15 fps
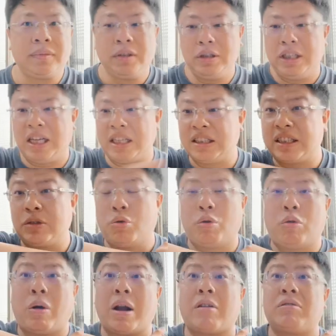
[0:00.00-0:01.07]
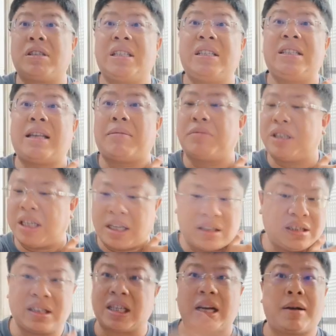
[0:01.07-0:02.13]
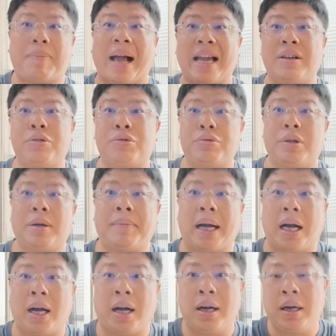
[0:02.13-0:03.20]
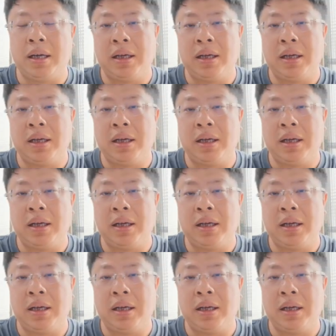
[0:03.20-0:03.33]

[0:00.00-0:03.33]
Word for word: 因为他，我《黄老五剑》第三部写的是整个牌局了嘛啊，